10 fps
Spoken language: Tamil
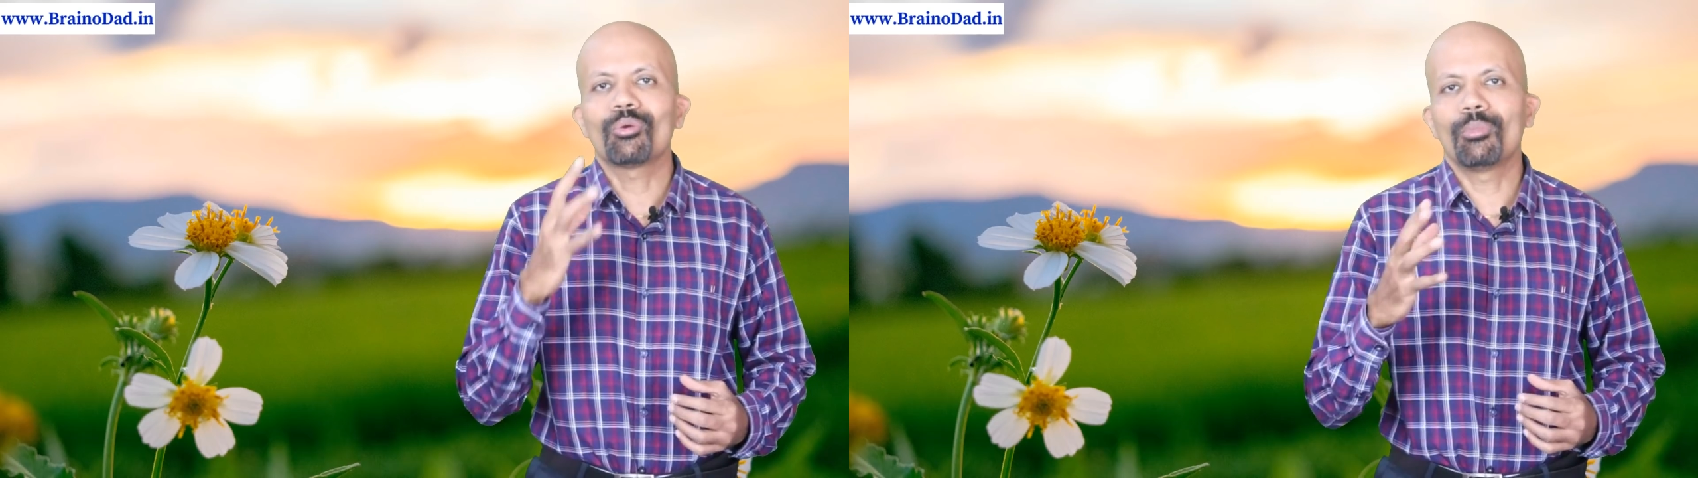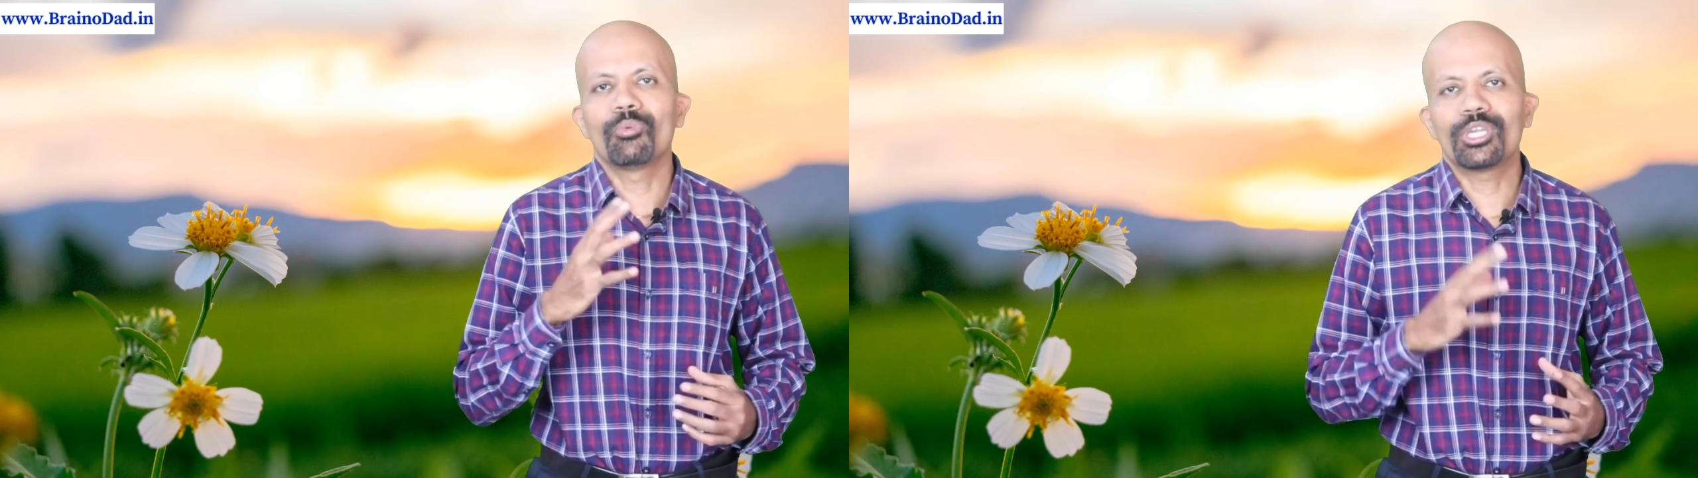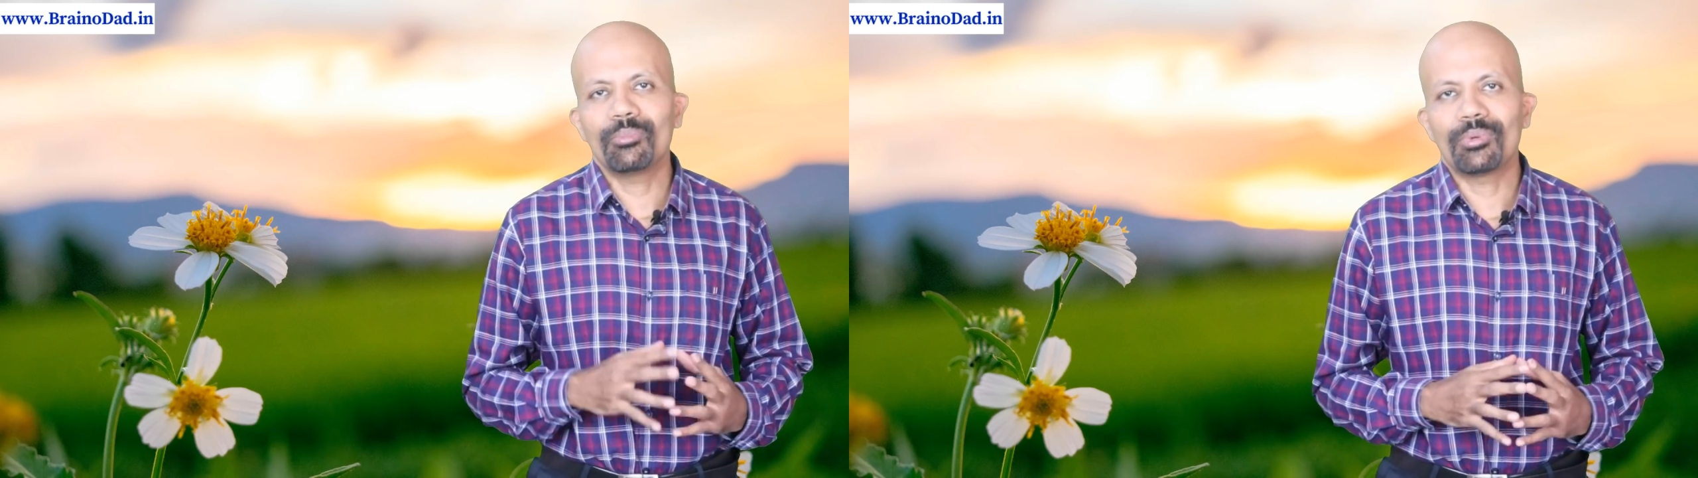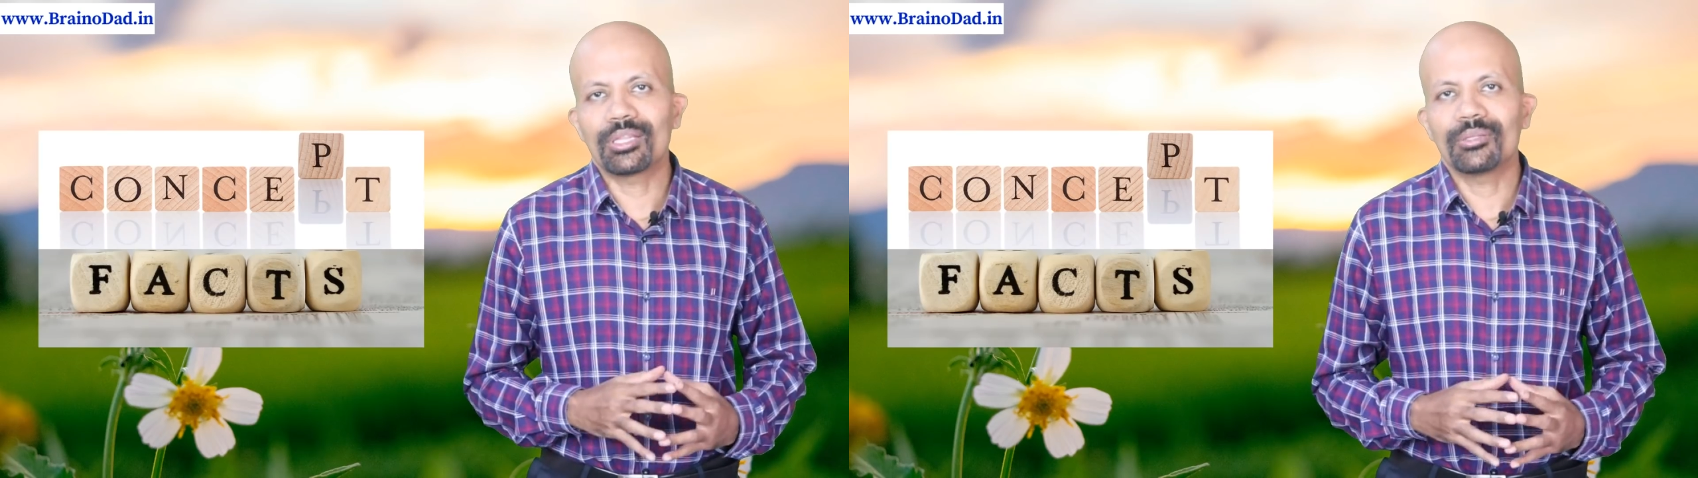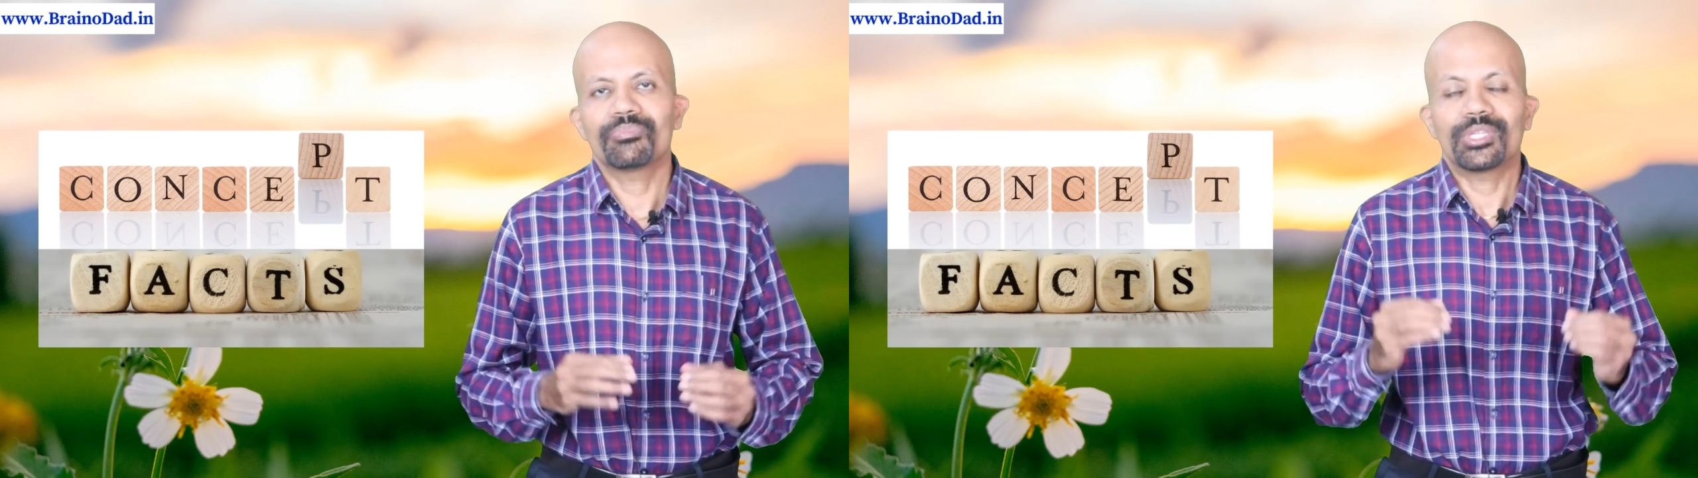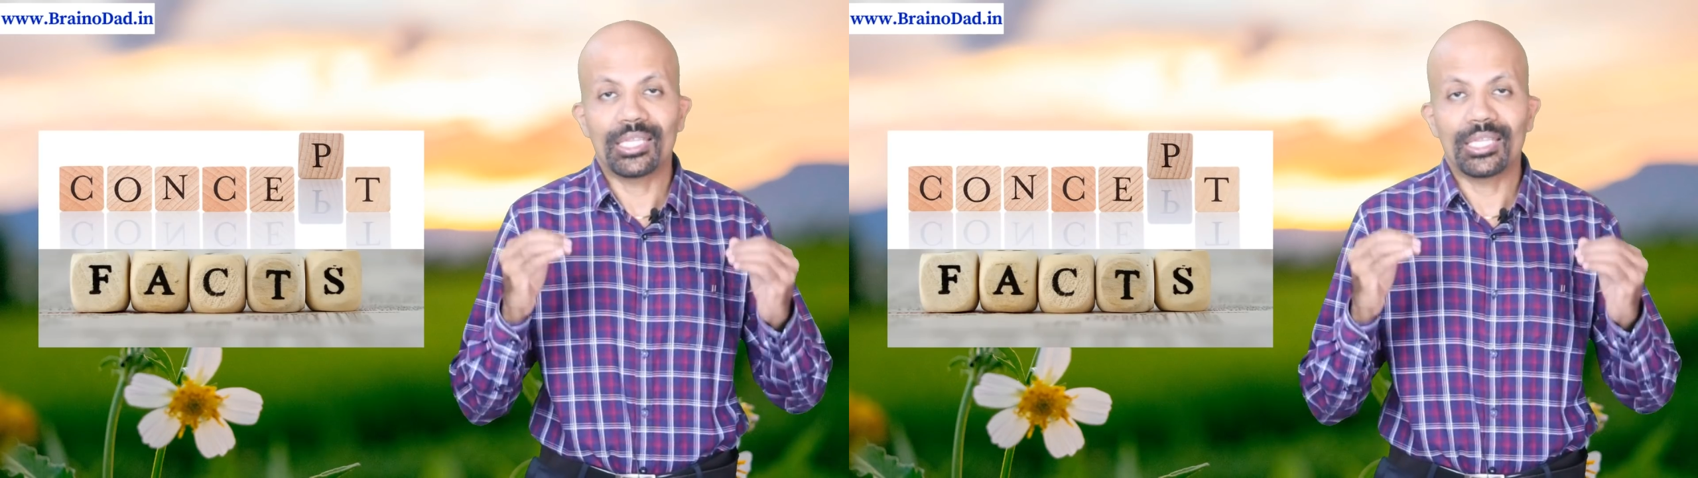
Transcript: ரொம்ப முக்கியமானது